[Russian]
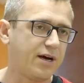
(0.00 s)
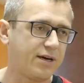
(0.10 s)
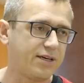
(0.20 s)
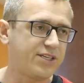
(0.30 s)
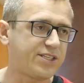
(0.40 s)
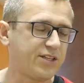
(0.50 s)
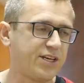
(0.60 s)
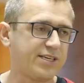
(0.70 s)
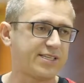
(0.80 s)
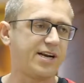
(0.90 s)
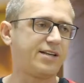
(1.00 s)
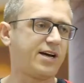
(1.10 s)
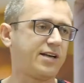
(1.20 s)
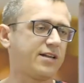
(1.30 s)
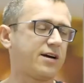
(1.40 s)
Э, истинный
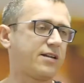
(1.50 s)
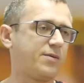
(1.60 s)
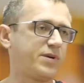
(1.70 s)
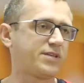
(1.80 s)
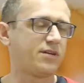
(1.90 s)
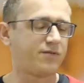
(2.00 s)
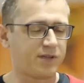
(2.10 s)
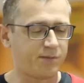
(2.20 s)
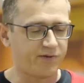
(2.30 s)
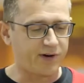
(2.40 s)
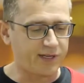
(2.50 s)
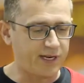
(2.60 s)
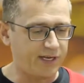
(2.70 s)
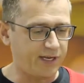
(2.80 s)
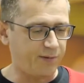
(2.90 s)
израильтянин, как написано в этом
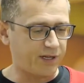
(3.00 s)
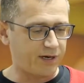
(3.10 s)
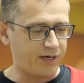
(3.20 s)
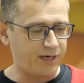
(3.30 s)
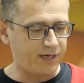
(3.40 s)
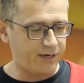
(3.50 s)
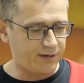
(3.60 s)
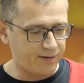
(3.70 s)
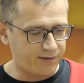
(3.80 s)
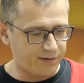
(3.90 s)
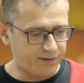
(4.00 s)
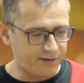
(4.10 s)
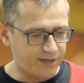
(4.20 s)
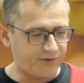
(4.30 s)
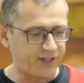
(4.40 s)
Евангелии, именно и
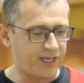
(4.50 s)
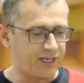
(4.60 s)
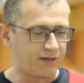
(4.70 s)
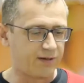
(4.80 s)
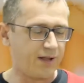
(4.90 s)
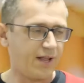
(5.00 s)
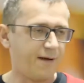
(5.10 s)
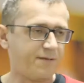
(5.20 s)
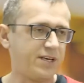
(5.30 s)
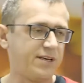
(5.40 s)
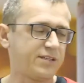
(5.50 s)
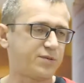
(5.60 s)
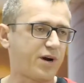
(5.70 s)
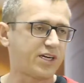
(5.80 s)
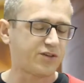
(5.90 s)
Нафанаил. И
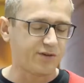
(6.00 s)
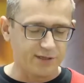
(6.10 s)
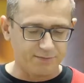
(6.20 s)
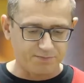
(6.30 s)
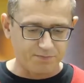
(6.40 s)
спрашивает